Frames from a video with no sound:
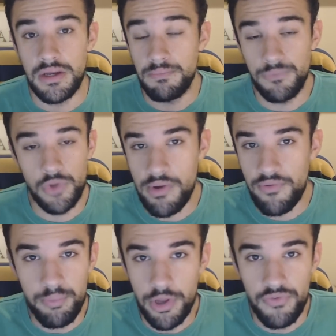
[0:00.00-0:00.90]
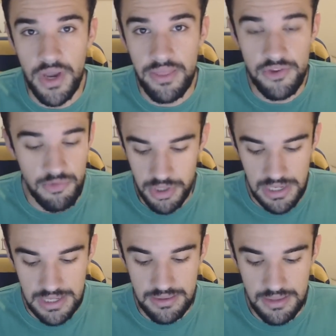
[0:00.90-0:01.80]
No me puedo fiar de eso porque la
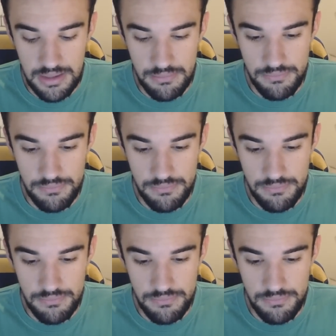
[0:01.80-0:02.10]
gente,